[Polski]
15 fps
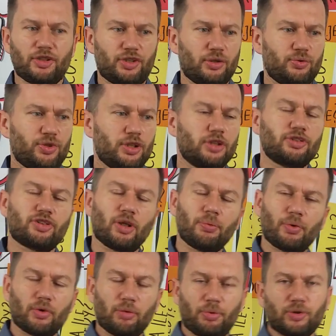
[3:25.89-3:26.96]
gdzie ludzie
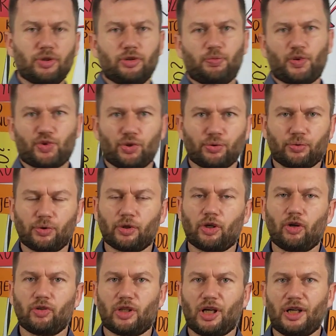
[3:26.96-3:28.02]
zrobią robotę od początku do
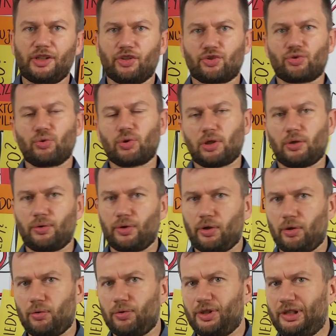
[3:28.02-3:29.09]
końca, a nie rzucą
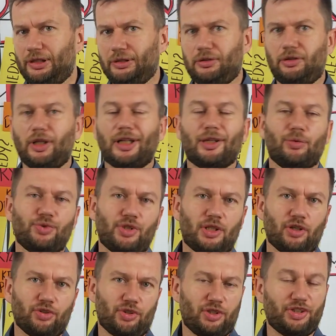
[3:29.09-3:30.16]
ją i dadzą ci
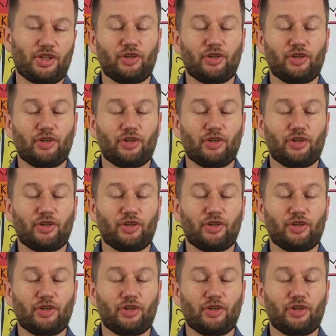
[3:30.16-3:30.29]
coś,